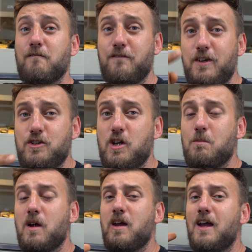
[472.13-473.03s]

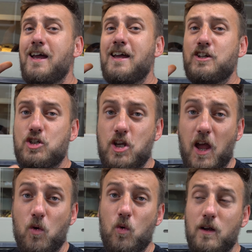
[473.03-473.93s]
widzimy
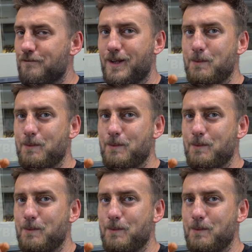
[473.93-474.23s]
się w